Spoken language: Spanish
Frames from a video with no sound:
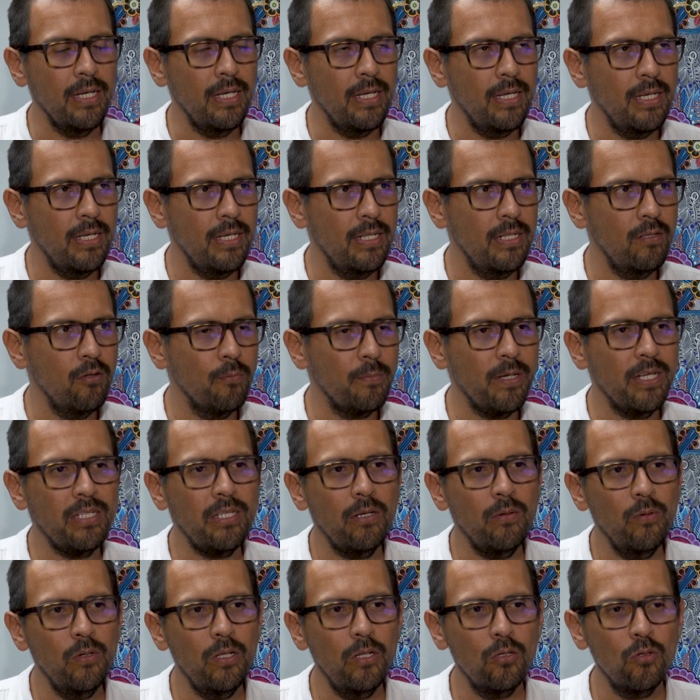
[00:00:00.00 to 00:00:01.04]
El
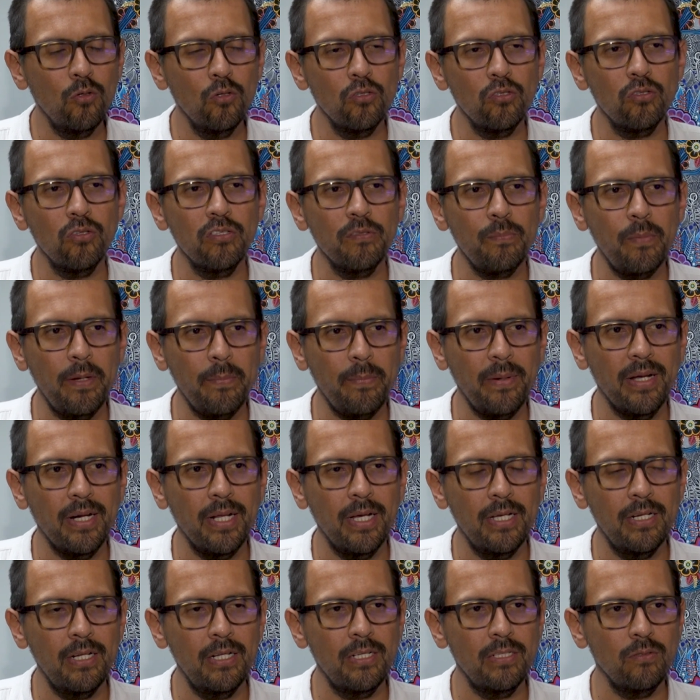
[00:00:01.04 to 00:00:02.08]
objetivo del curso es
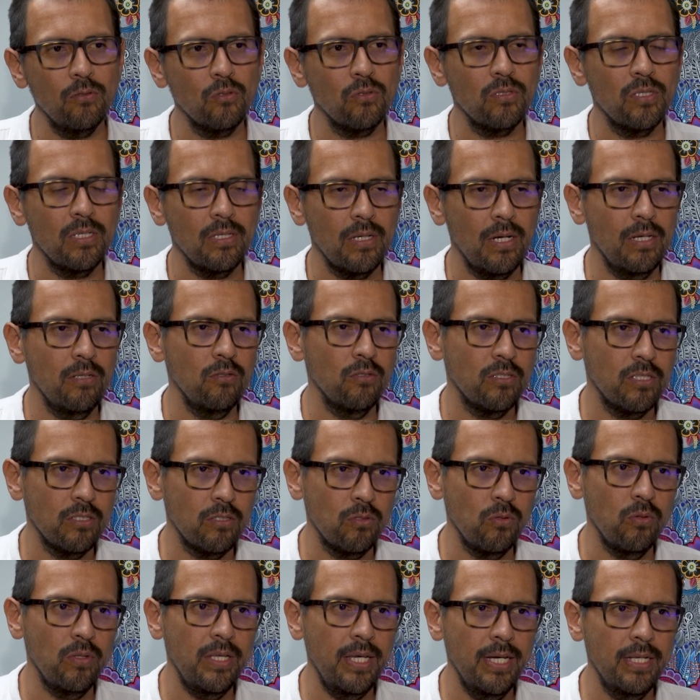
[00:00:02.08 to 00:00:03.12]
preparar a los,
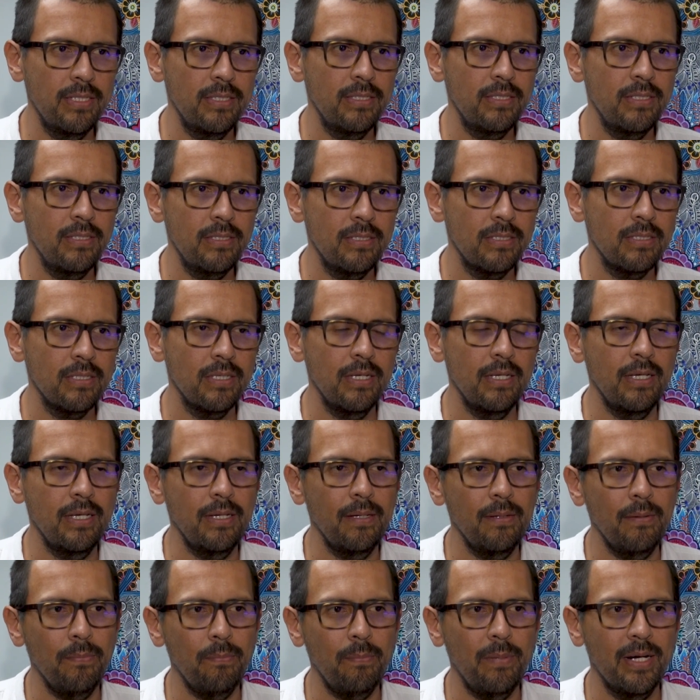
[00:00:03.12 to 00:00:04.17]
estudiantes
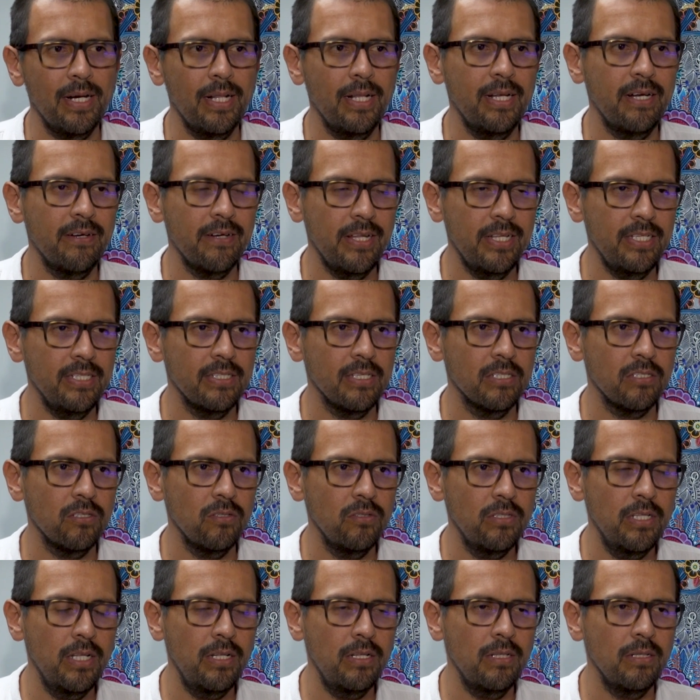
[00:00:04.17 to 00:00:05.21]
eh, para la
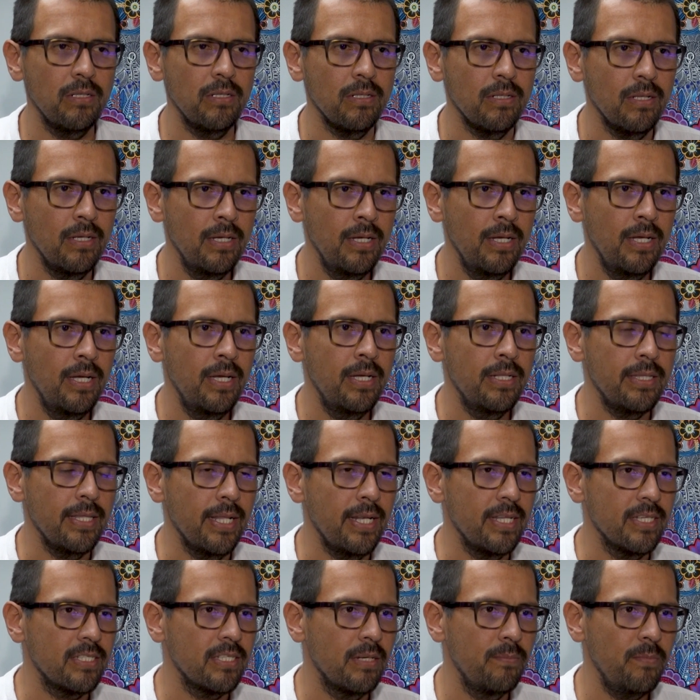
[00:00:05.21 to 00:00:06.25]
realización del,
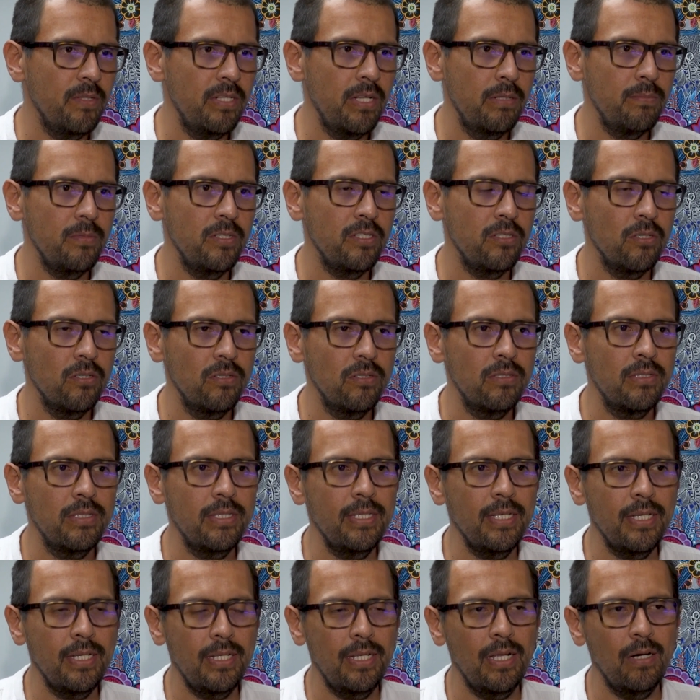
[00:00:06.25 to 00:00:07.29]
examen de admisión
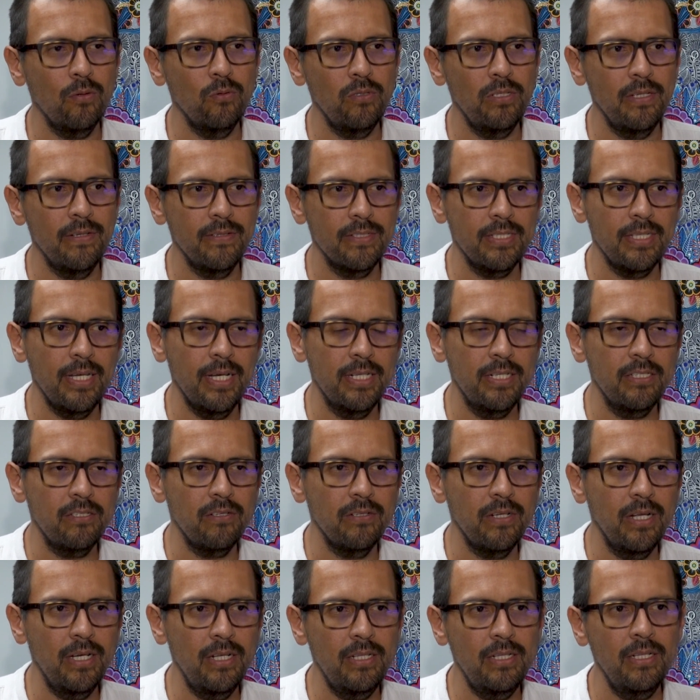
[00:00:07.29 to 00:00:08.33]
de la Universidad
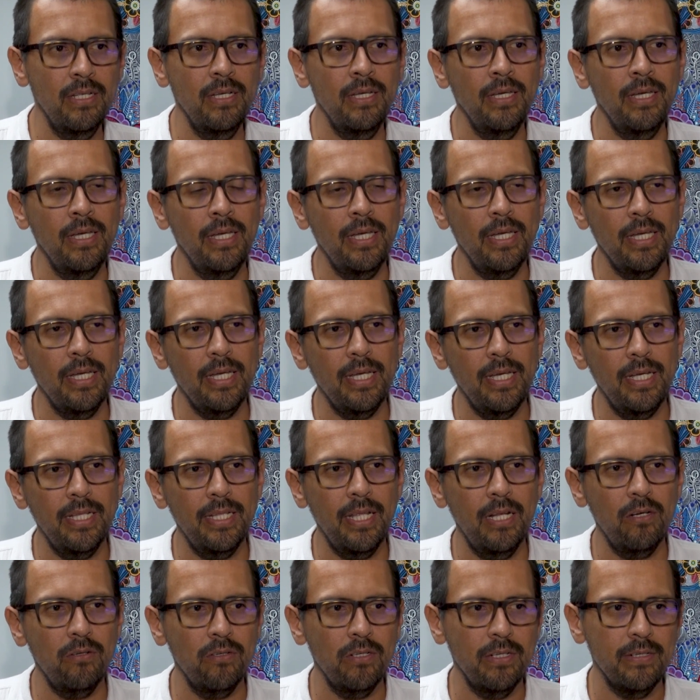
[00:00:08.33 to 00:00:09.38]
Nacional y
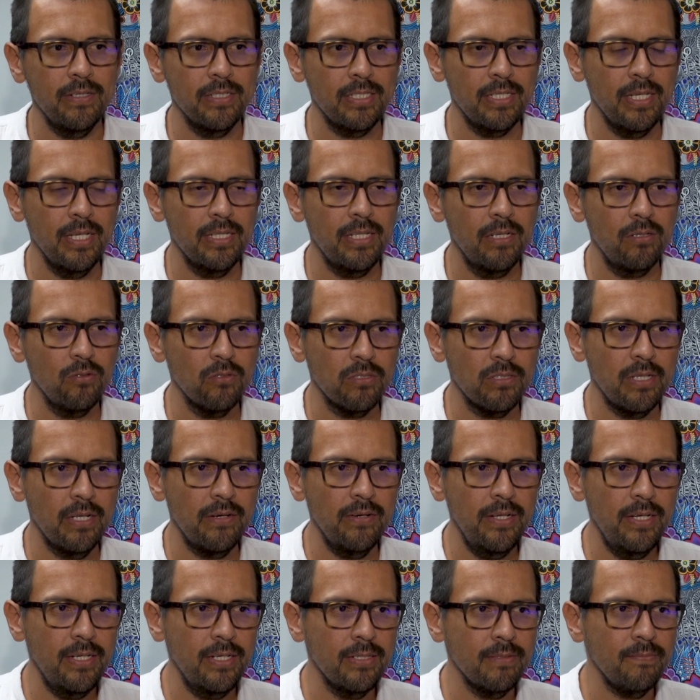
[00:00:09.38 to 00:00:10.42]
de la Universidad de Costa
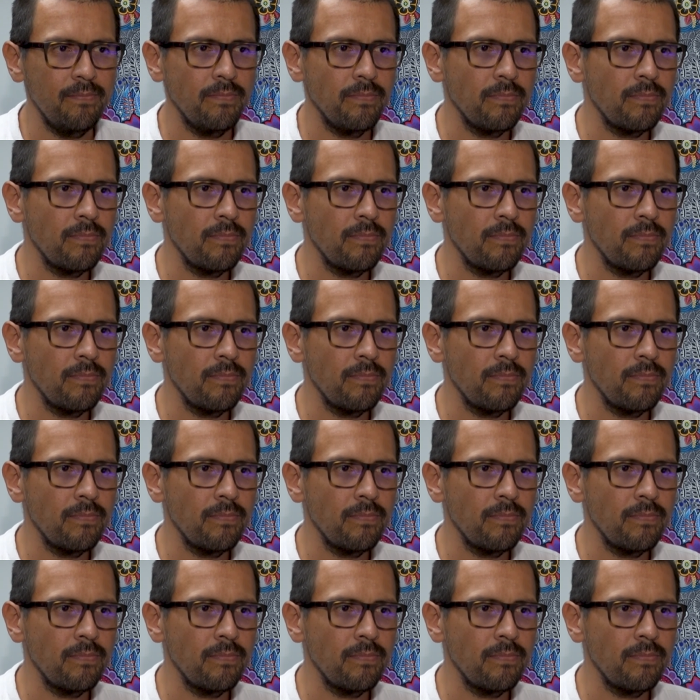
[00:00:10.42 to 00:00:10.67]
Rica.